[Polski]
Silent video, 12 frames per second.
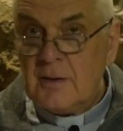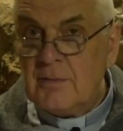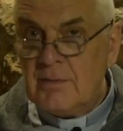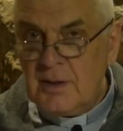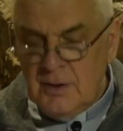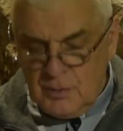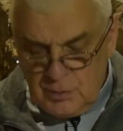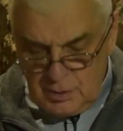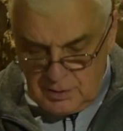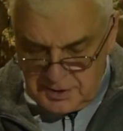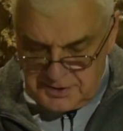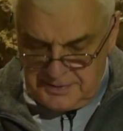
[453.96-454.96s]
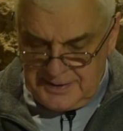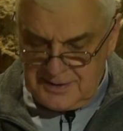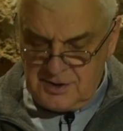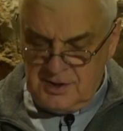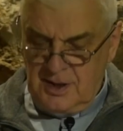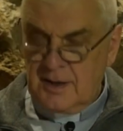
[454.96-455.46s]
W wyniku
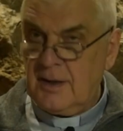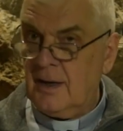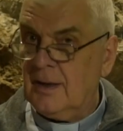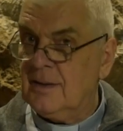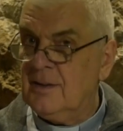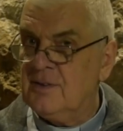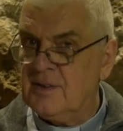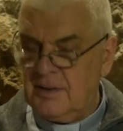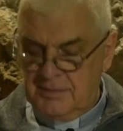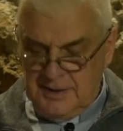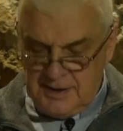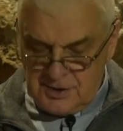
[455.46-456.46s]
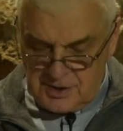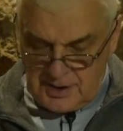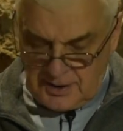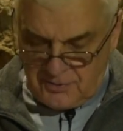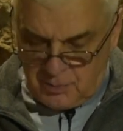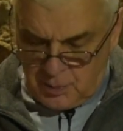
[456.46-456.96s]
doświadczenia i
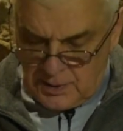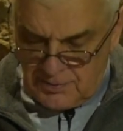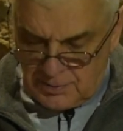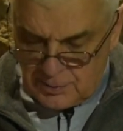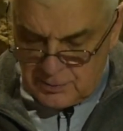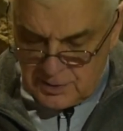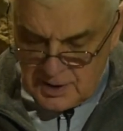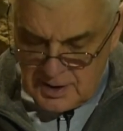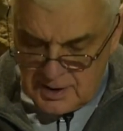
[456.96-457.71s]
zewnętrznych wpływów